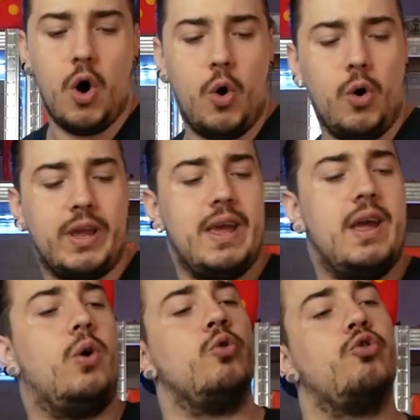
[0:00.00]
Ok,
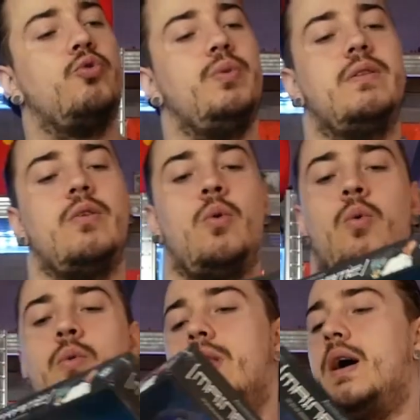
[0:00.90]
ensuite
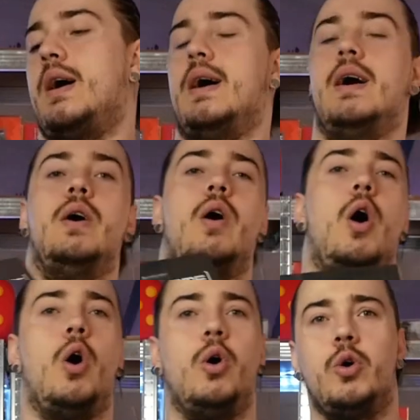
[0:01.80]
on a
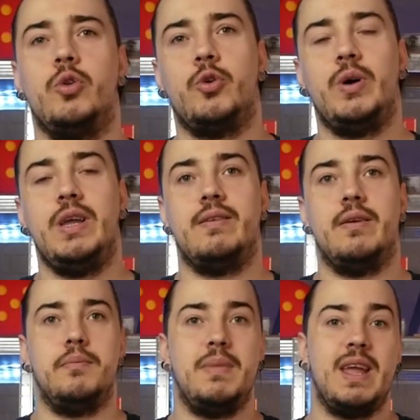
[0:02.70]
Android
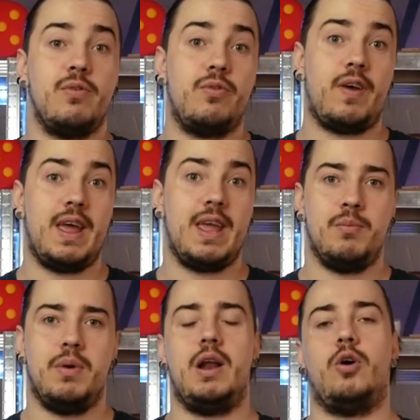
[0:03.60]

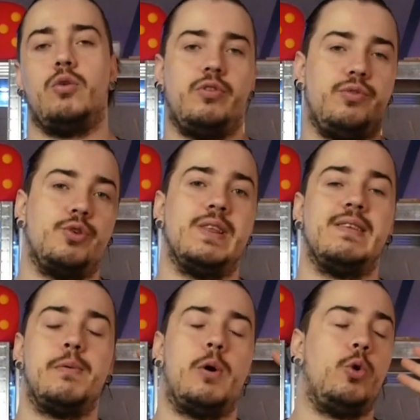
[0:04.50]
Mainframe. Alors, si vous
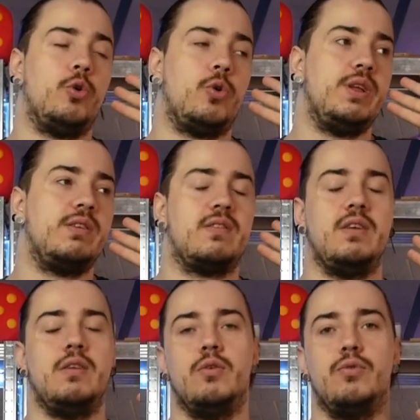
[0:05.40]
connaissez pas Android, c'est
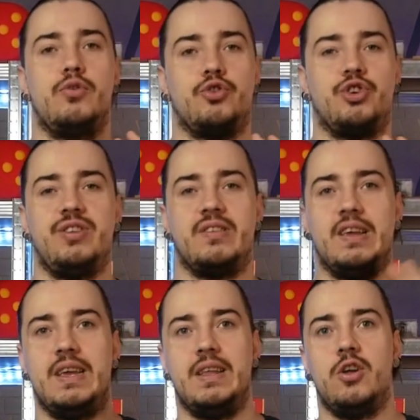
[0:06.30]
une franchise
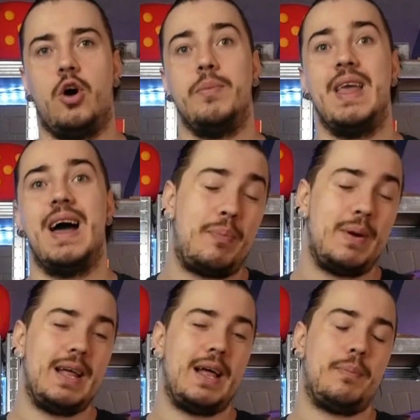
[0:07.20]
énorme. Il y a
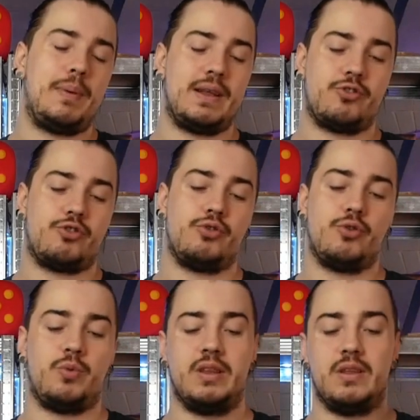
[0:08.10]
plein plein de jeux
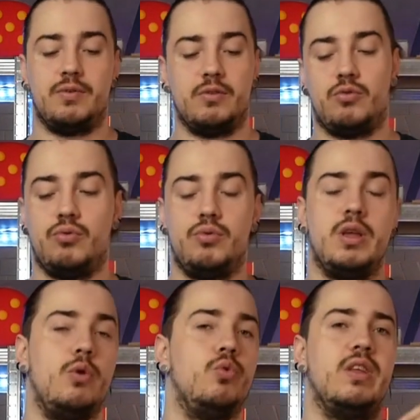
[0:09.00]
qui ont été faits dessus. Il y
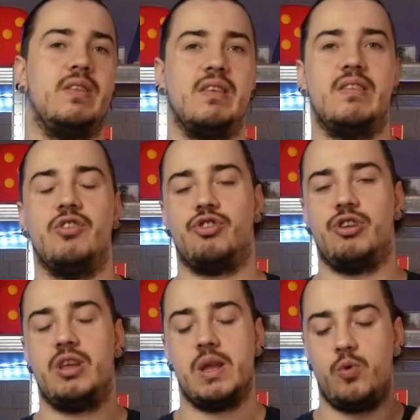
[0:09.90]
a eu des
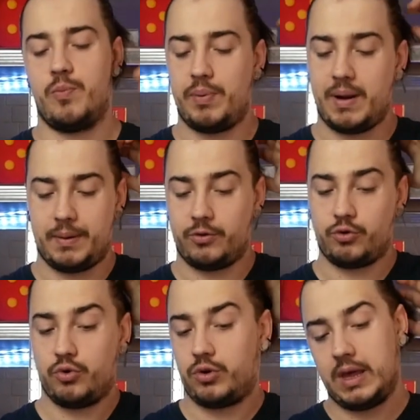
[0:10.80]
TCG, il y a eu plein plein de
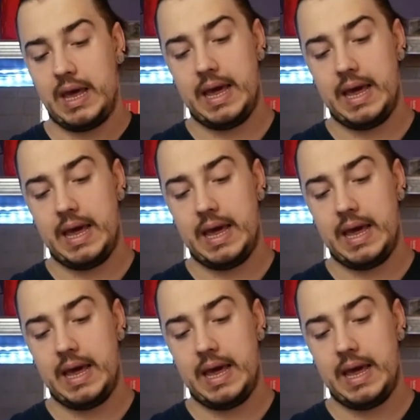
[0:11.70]
trucs.